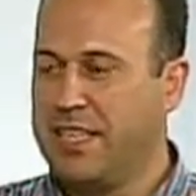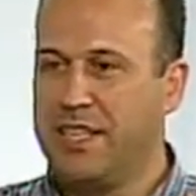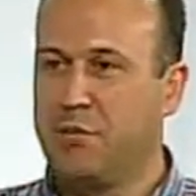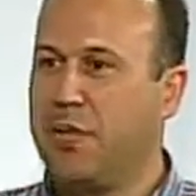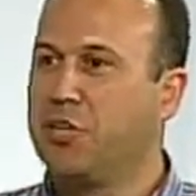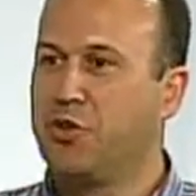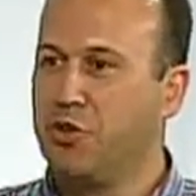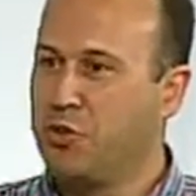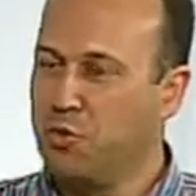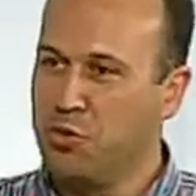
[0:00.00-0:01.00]
el despacho
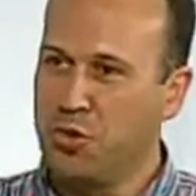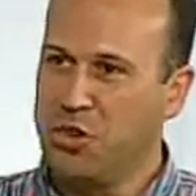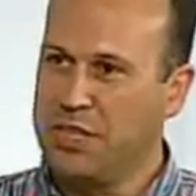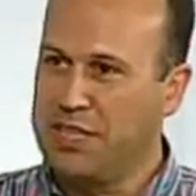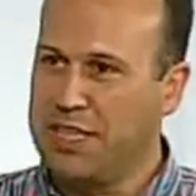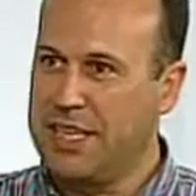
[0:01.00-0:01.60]
o incluso desde